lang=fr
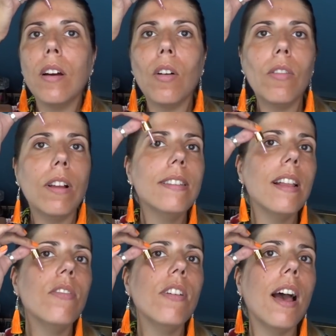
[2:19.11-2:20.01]
on va se
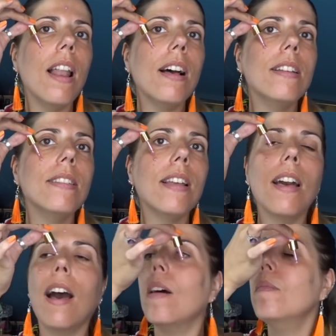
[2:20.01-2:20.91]
la faire à la
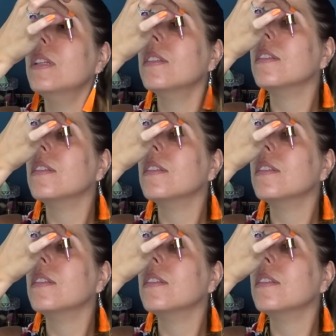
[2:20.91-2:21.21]
Instagram,